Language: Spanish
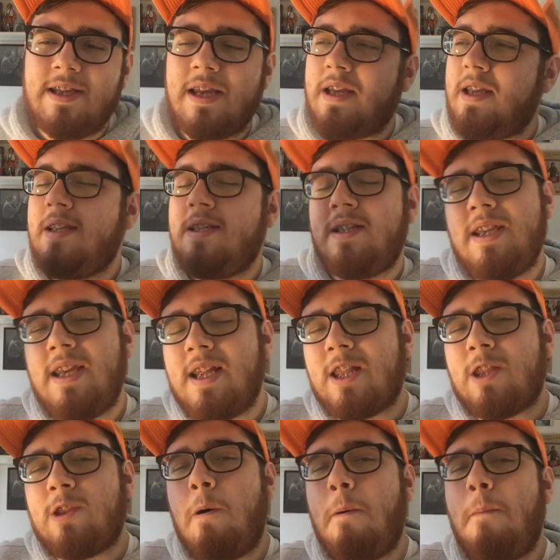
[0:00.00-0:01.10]
seguí
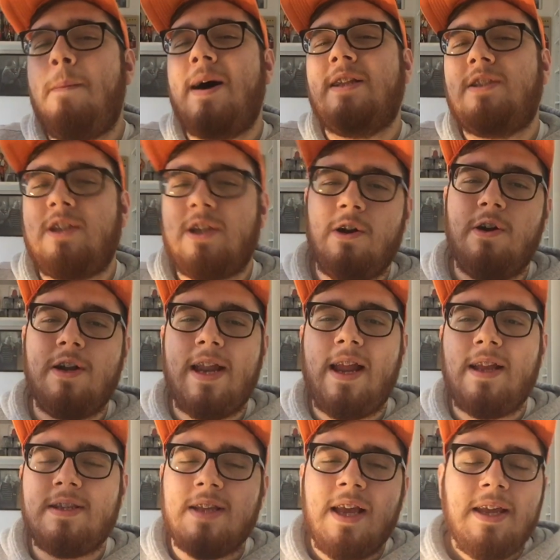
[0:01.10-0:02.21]
ciertos
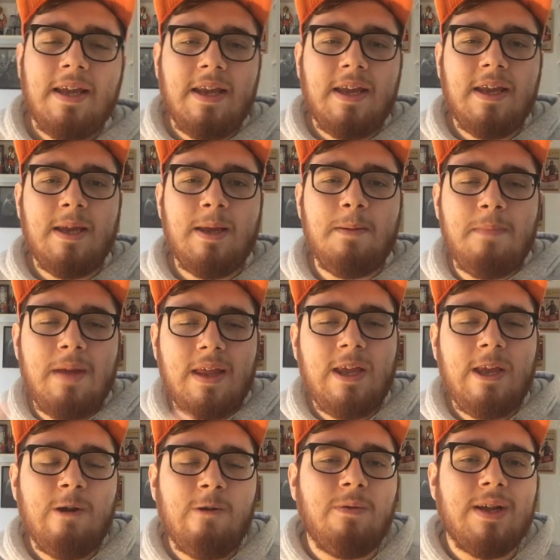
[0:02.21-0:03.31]
patrones y me
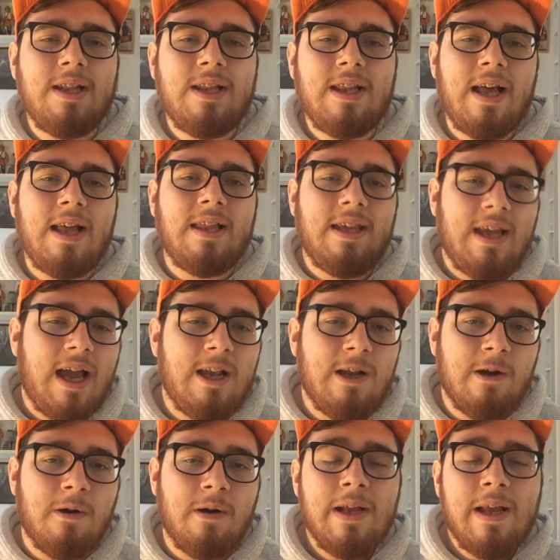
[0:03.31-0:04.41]
di cuenta de
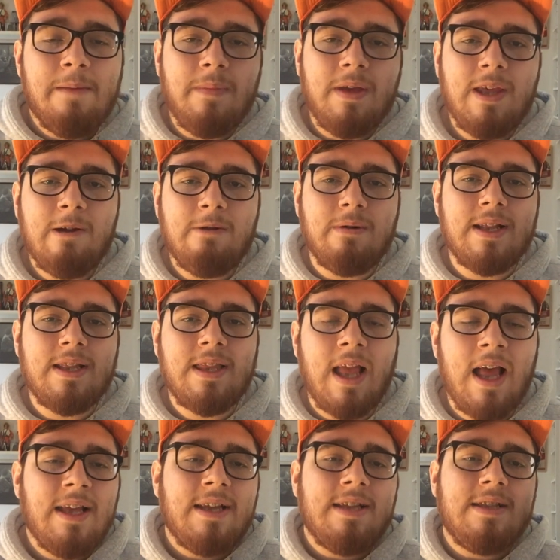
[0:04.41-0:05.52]
algo. Me di
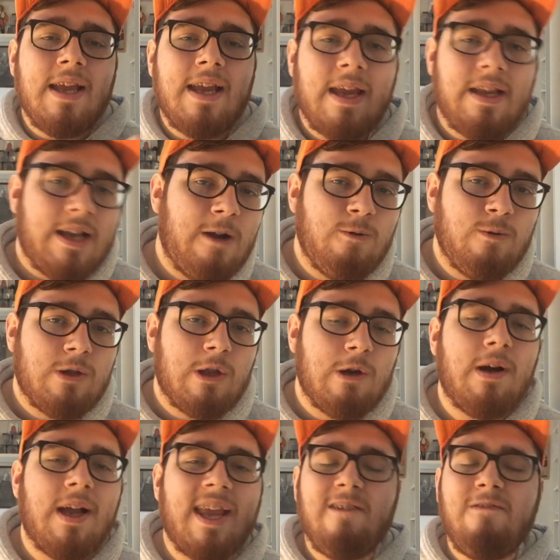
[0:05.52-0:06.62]
cuenta de que
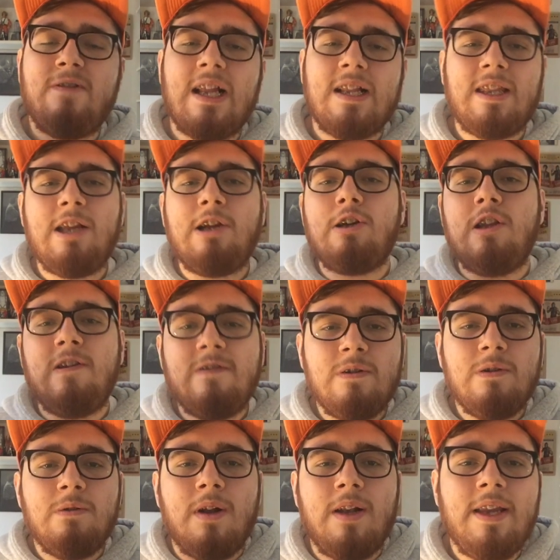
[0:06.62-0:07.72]
Naruto es fanático del
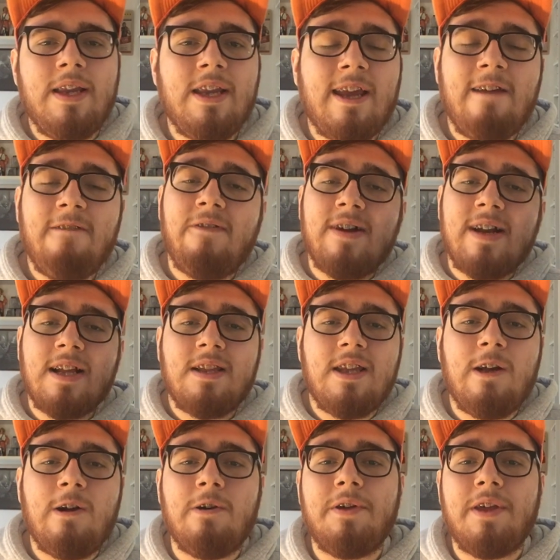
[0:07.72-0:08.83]
fútbol y que es
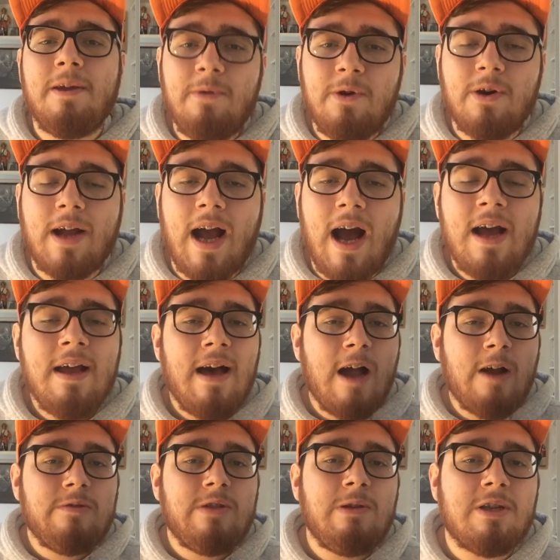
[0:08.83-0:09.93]
fanático de Boca.
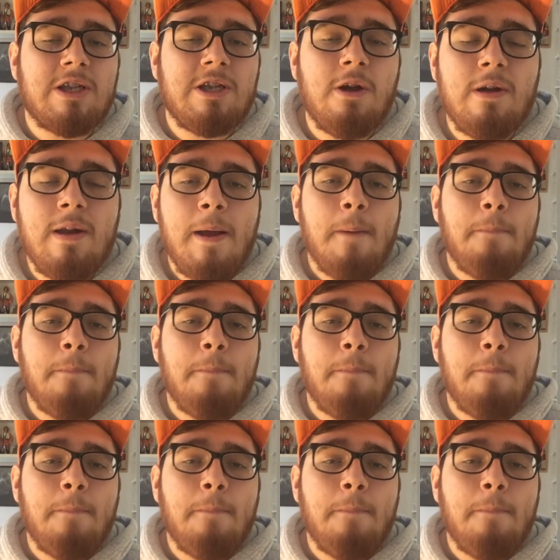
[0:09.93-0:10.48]
A continuación